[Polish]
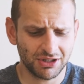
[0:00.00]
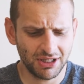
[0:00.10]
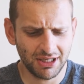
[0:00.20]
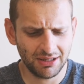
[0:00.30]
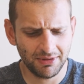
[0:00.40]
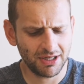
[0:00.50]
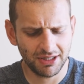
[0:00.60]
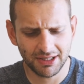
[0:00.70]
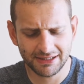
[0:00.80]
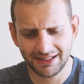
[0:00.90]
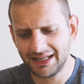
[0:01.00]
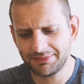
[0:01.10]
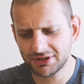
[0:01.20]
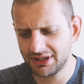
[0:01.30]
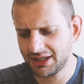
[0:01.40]
że jeden miernik jest
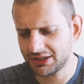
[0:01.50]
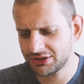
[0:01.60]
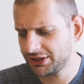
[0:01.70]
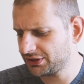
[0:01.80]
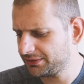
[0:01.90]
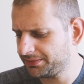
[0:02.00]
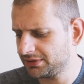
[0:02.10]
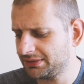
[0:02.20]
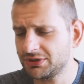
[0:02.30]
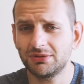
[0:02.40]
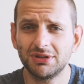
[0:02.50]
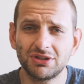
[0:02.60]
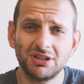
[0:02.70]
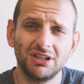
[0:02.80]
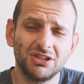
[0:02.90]
najlepszy dla każdego, bo na przykład
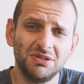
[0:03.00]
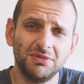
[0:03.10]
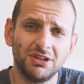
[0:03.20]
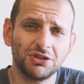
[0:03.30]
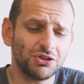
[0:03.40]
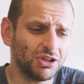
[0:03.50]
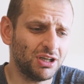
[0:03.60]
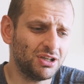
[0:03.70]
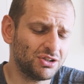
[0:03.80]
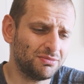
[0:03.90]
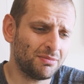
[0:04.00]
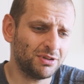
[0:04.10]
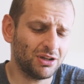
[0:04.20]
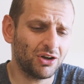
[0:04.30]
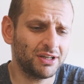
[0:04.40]
jeżeli jeździmy na szosie i
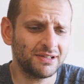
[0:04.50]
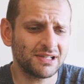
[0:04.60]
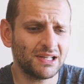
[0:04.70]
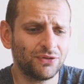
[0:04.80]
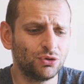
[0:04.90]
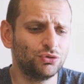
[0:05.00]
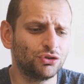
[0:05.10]
mamy tylko jeden zestaw kół,